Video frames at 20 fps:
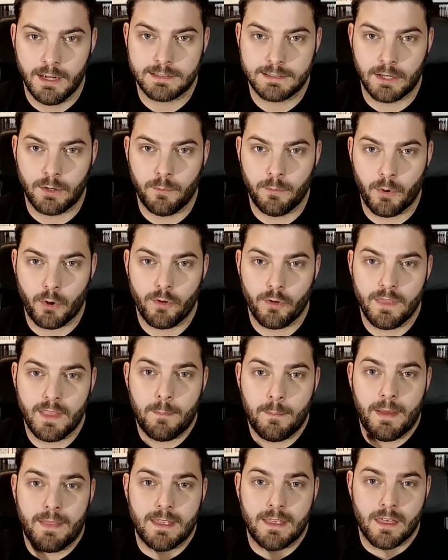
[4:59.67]
Están un poco
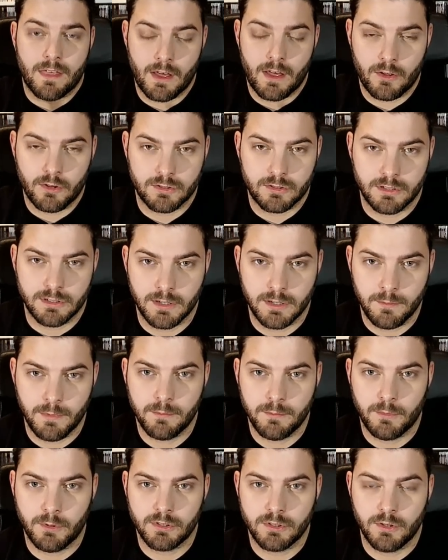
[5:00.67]
independizados en sí
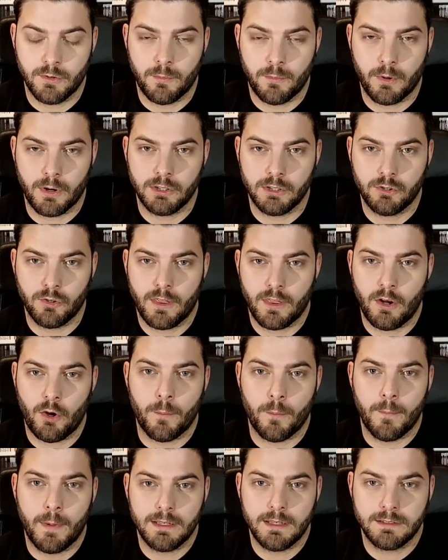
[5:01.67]
mismos de un poquito de
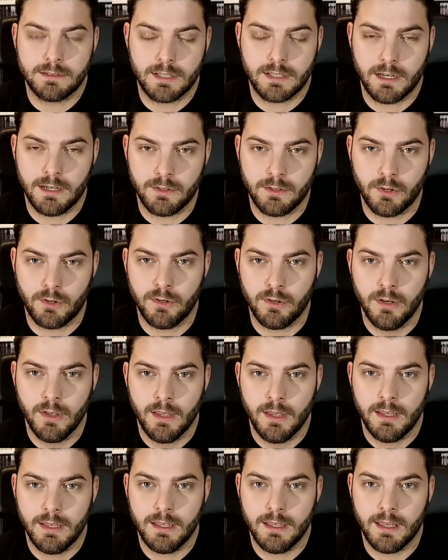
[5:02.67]
lo mainstream, ¿no?
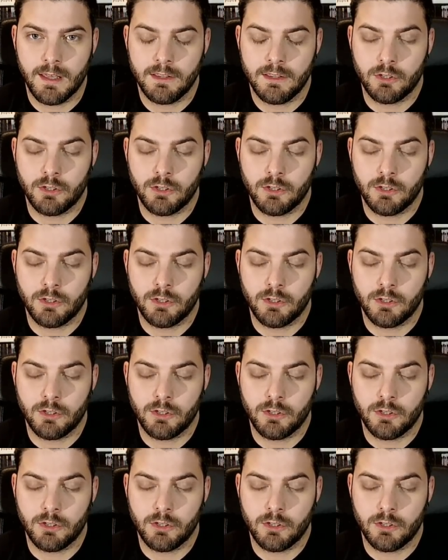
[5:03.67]
Y